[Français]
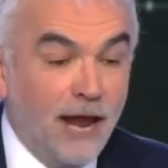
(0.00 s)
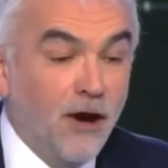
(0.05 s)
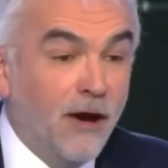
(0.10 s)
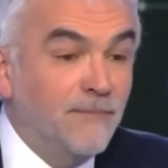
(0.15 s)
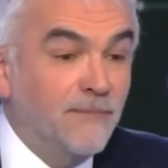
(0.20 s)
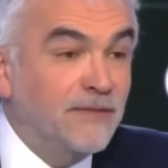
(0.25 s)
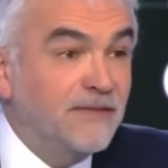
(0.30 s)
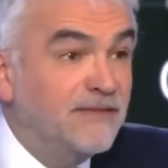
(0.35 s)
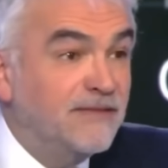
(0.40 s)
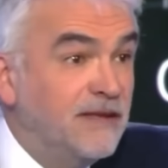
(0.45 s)

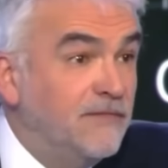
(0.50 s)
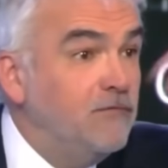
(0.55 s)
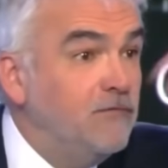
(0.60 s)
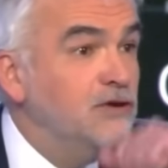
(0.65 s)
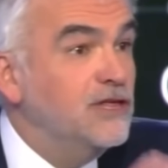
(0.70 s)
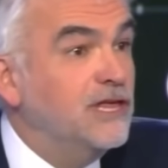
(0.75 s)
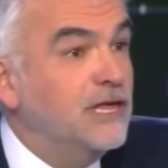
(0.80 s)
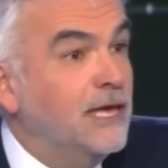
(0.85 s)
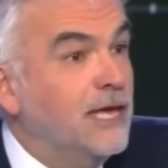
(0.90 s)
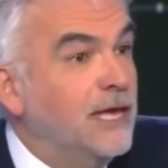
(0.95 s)
Alors, c'est vous
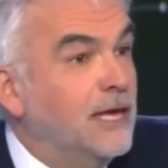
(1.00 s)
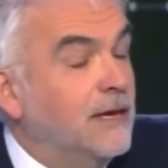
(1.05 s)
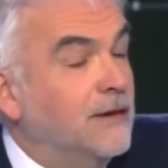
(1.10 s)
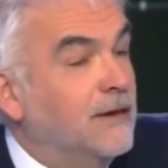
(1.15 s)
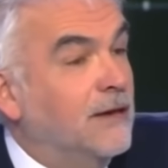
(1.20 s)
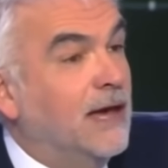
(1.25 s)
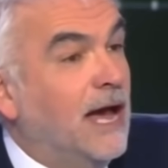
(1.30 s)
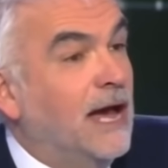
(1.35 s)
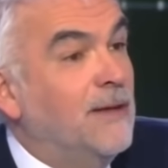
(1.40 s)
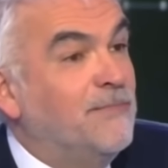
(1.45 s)
que j'ai
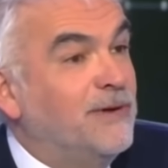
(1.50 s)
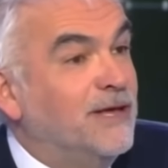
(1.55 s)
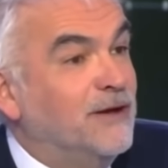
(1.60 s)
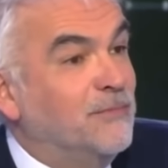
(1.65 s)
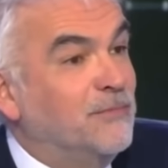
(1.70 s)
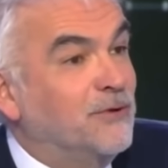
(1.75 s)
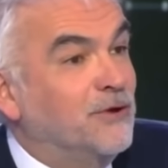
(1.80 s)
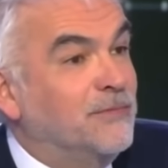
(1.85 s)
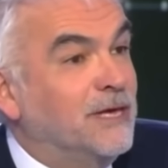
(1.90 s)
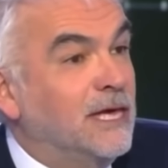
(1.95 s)
euh, appelé
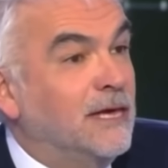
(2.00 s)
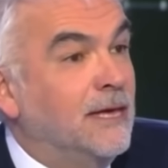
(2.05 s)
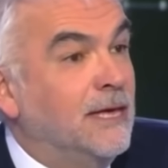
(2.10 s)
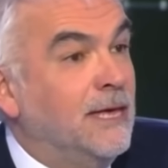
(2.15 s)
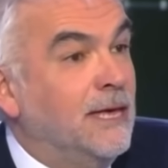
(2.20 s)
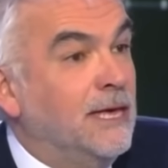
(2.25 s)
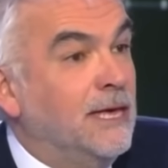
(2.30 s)
en premier.